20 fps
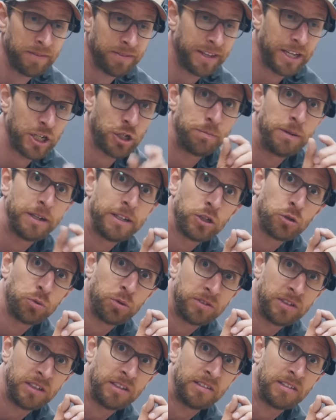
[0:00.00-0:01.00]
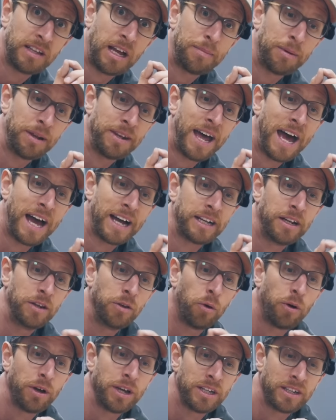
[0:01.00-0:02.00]
Der Splitterschutz ist es aber
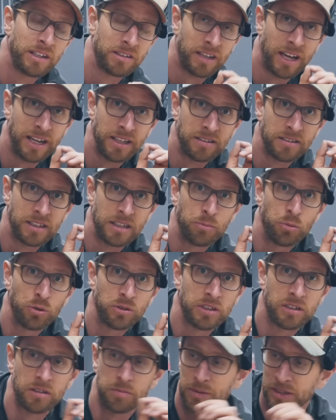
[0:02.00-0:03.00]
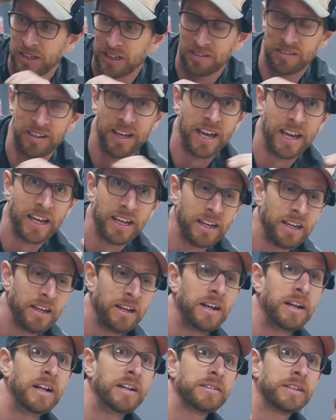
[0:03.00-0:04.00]
nagelneu. Das heißt, ich muss jetzt mit der Säge
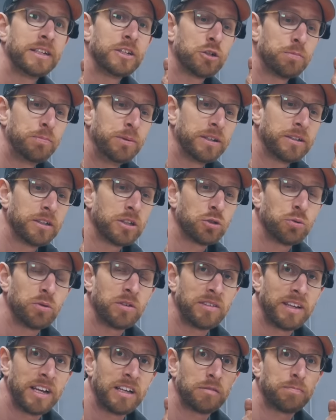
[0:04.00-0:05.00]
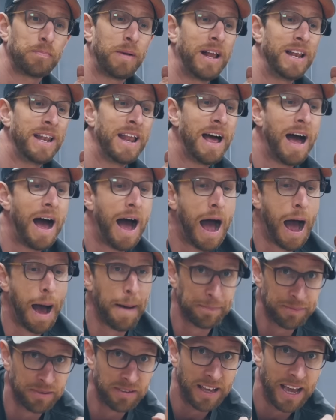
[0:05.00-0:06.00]
den Splitterschutz erstmal
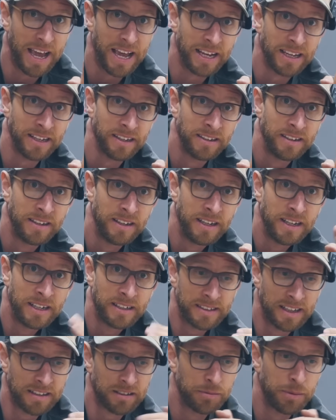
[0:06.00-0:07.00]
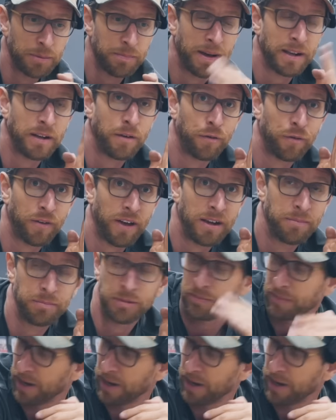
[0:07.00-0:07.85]
absägen, dass er mit meiner, mit